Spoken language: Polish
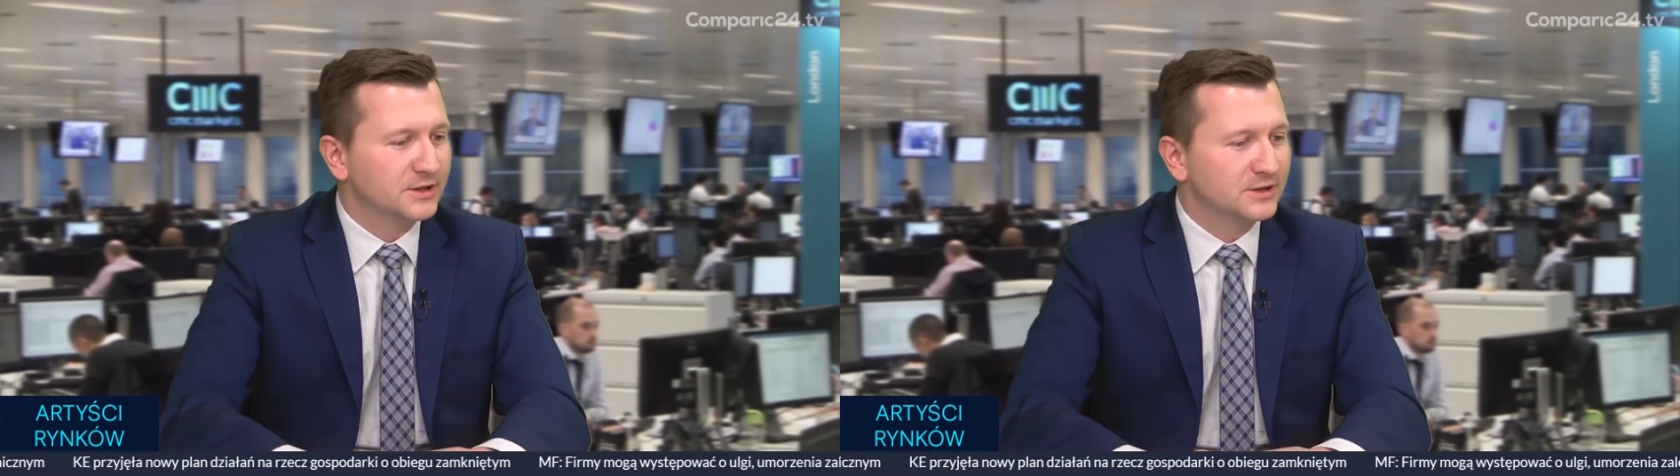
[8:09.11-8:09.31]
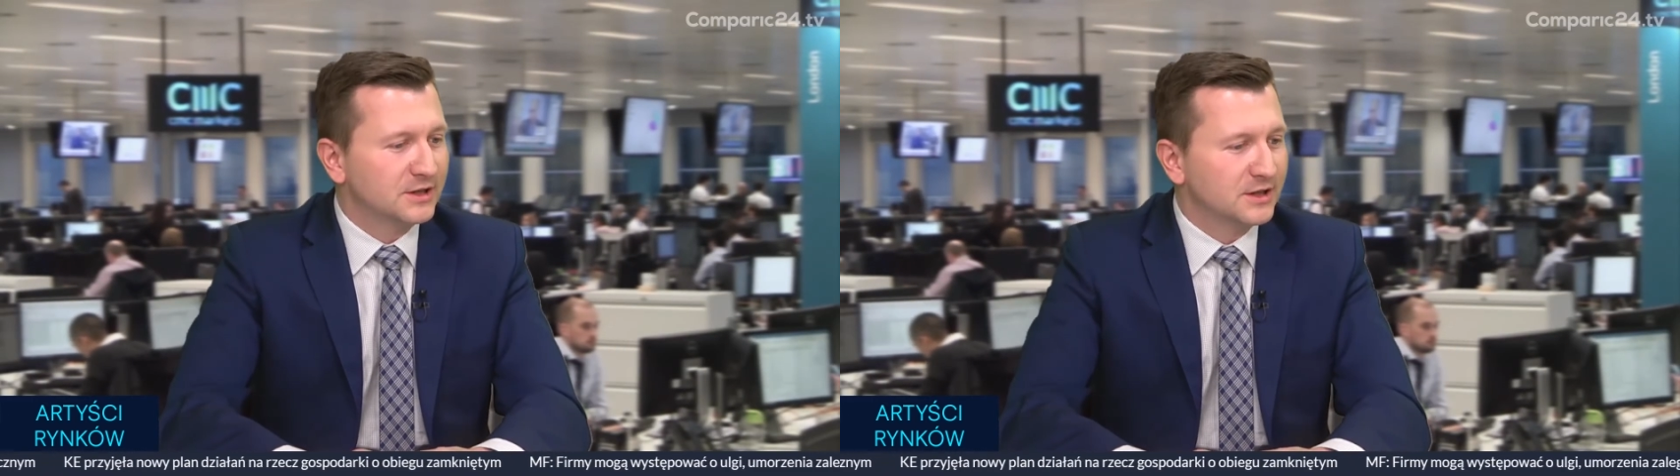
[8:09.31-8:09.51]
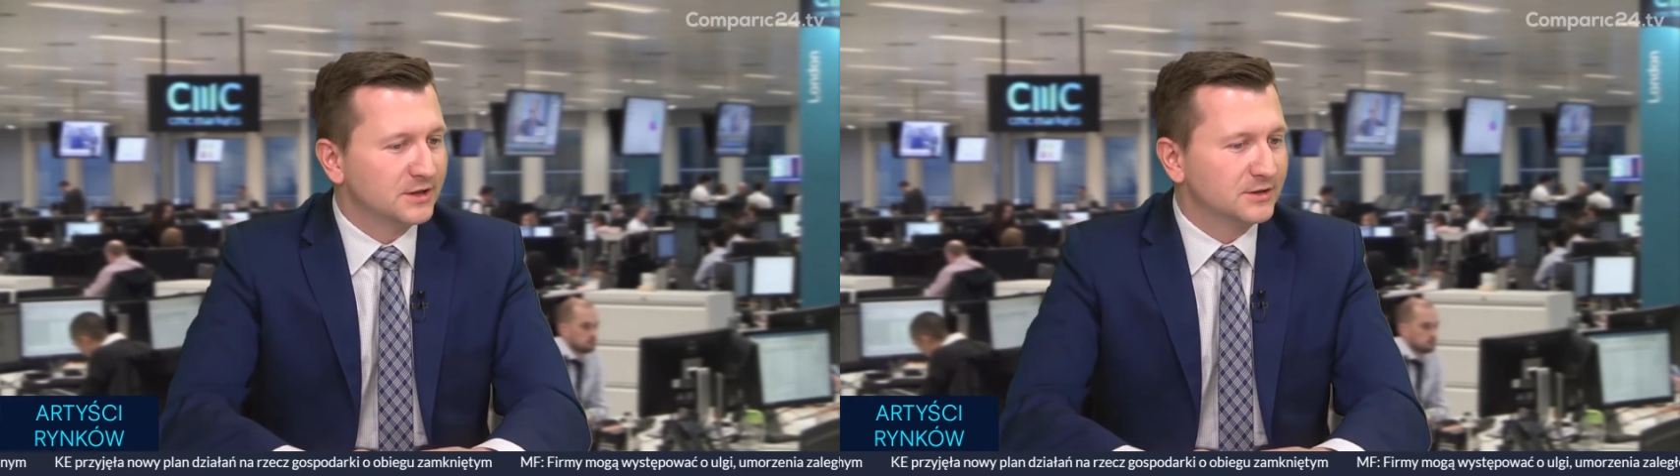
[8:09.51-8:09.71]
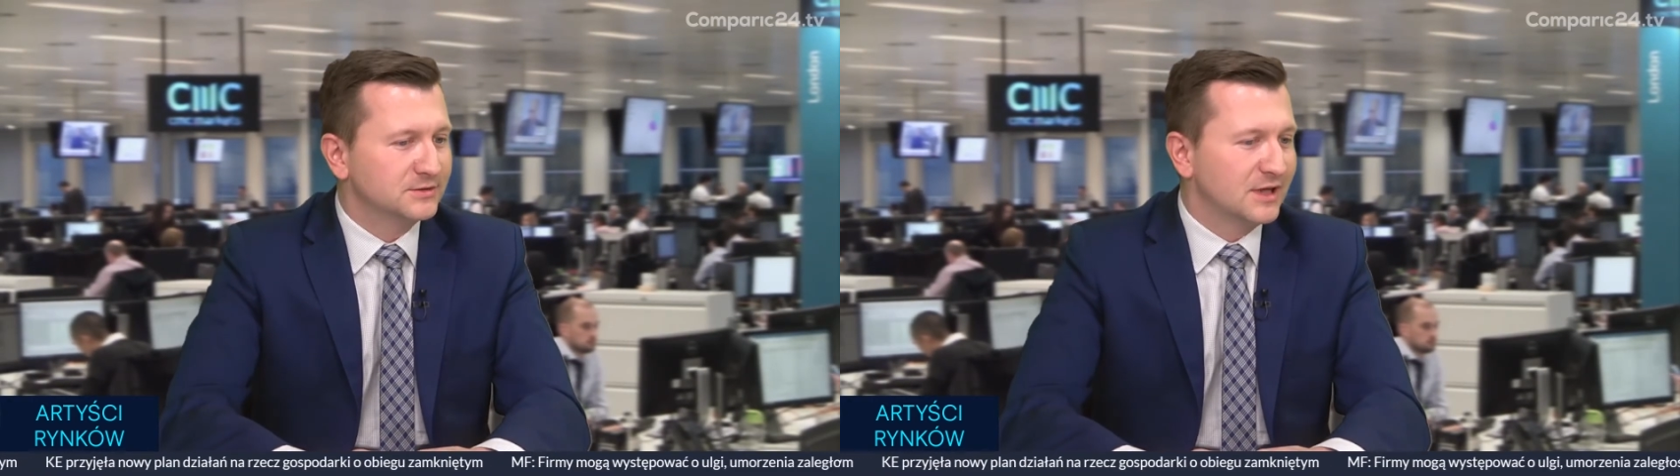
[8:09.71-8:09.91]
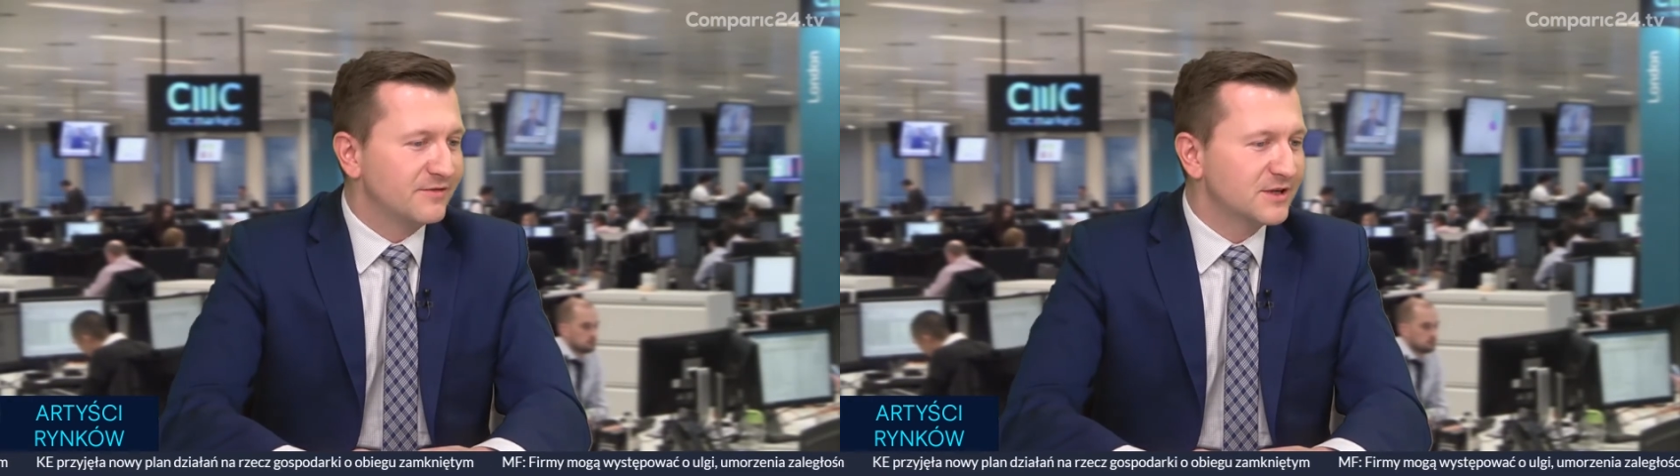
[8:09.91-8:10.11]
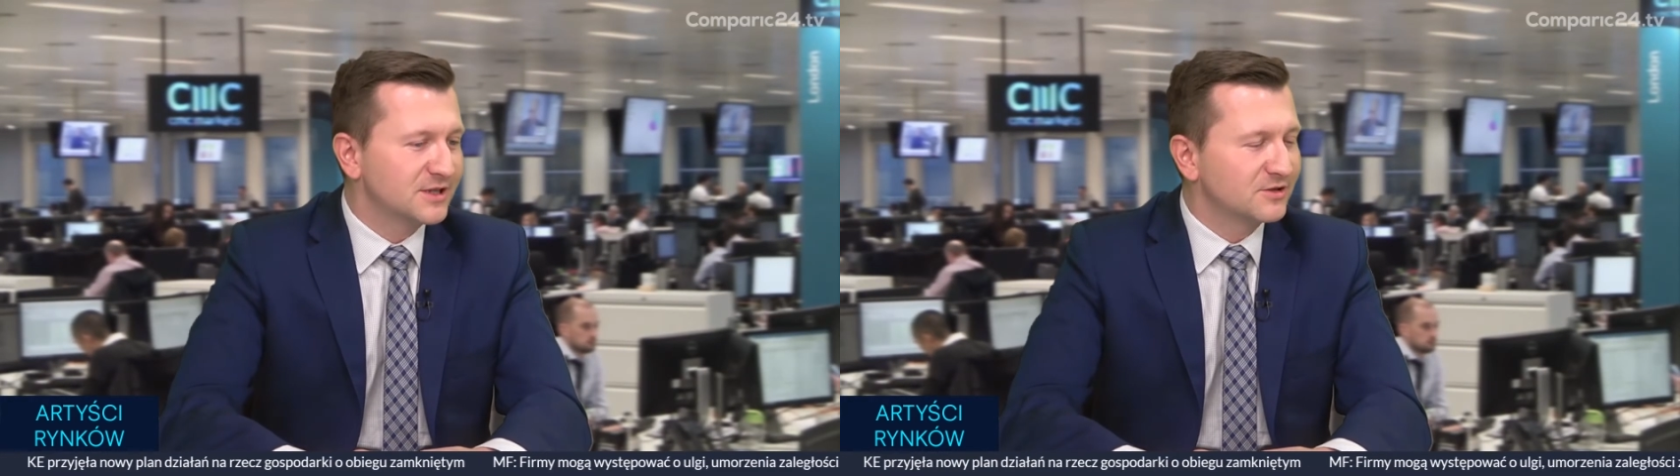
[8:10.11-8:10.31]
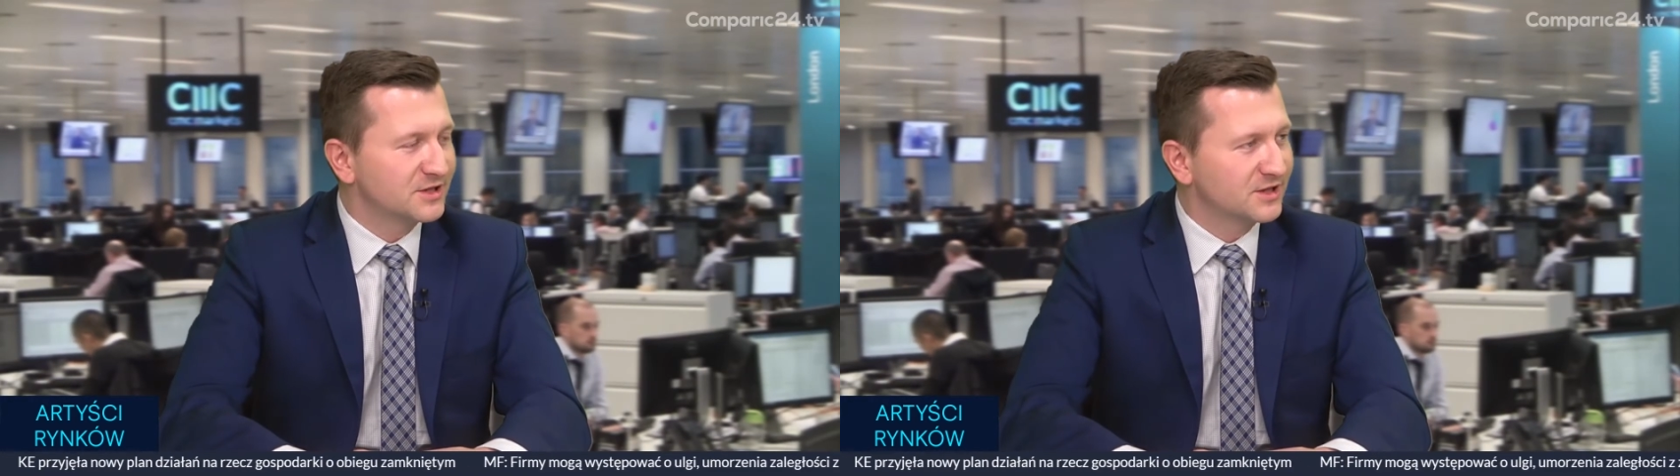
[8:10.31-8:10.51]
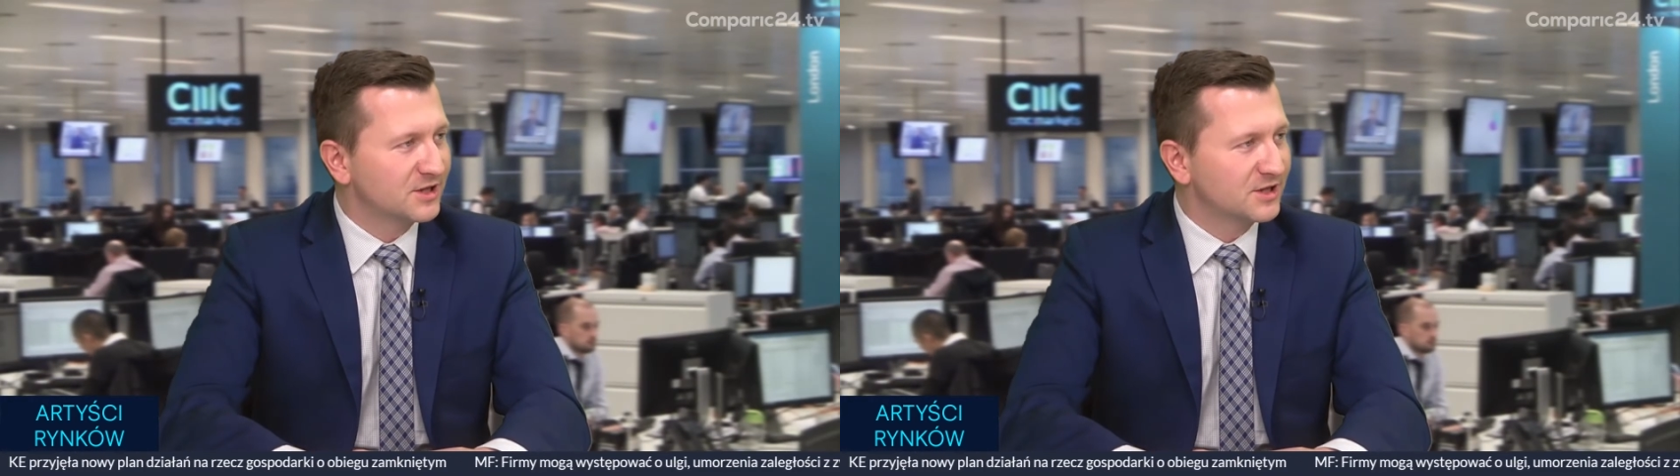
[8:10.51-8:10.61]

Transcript: ta, ta awersja do ryzyka